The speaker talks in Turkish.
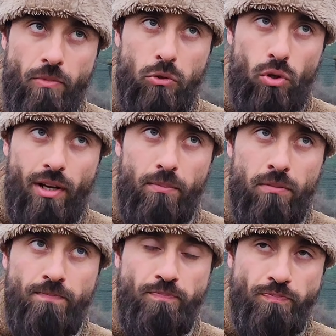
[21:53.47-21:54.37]
şöyle
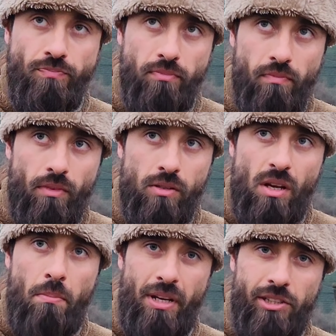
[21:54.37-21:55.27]
yaptım.
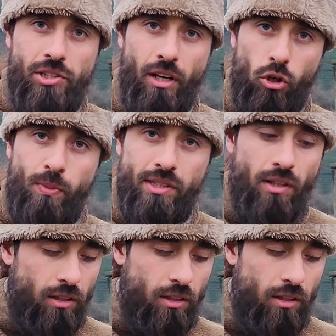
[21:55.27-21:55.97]
Zaman menekşenin aromasını